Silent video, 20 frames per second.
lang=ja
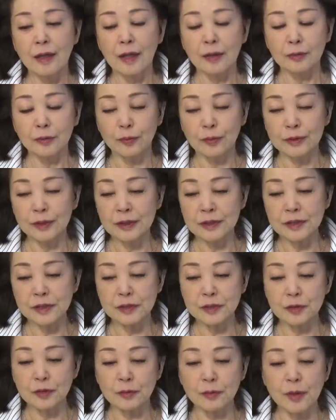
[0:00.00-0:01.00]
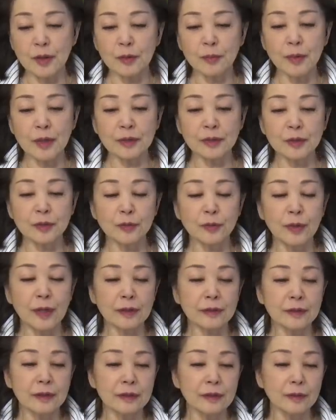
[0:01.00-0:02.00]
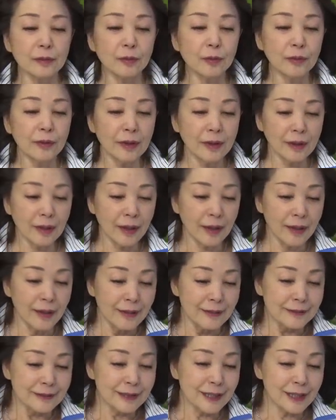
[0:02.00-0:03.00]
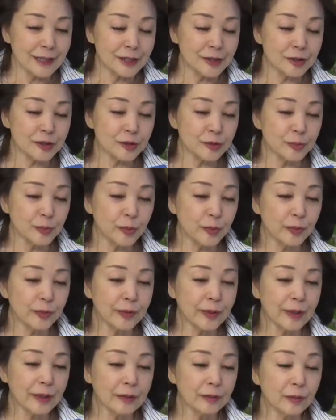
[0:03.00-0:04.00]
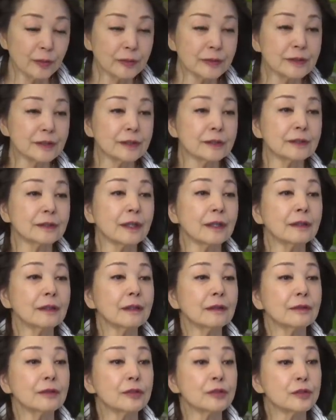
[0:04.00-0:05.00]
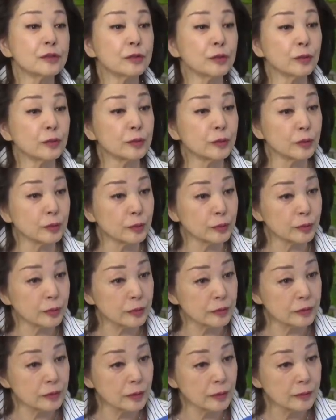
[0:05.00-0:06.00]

私たちの目の前に広がっていて、これが専守防衛の実態なんですよということでしょ。